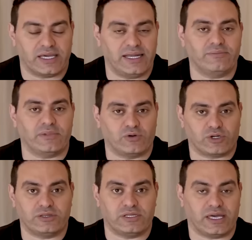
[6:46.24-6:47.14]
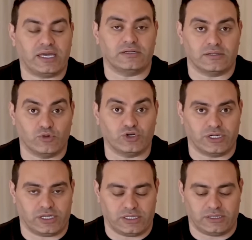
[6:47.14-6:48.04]
كلام او رد كان
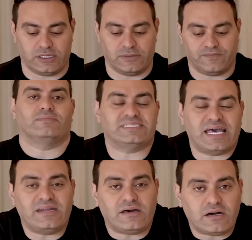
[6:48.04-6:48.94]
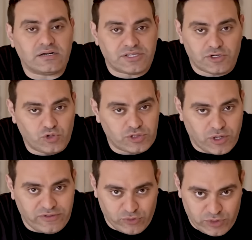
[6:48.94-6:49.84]
مقنع جدا بس انا اخطر
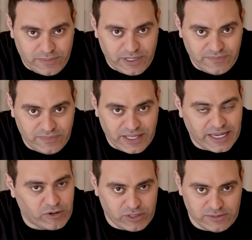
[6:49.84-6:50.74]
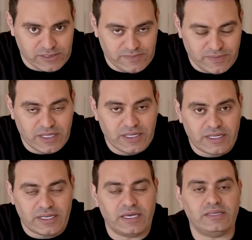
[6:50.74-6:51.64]
نقطه واقف قدامها حاجه واحده بس
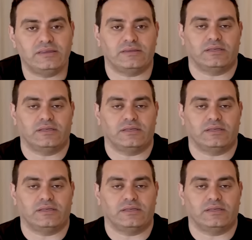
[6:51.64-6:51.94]
ان